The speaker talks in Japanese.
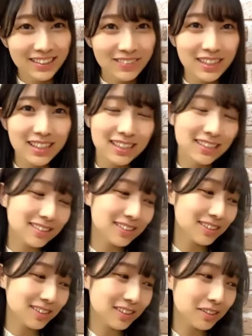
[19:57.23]
ミカナと
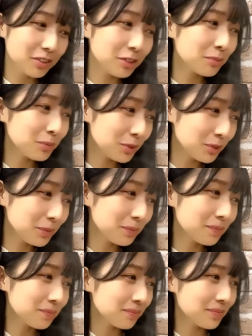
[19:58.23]
言ってて今日も
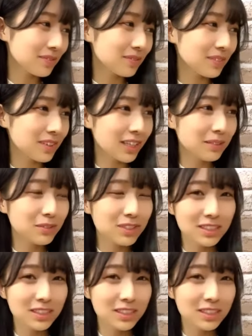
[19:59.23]
ゲーム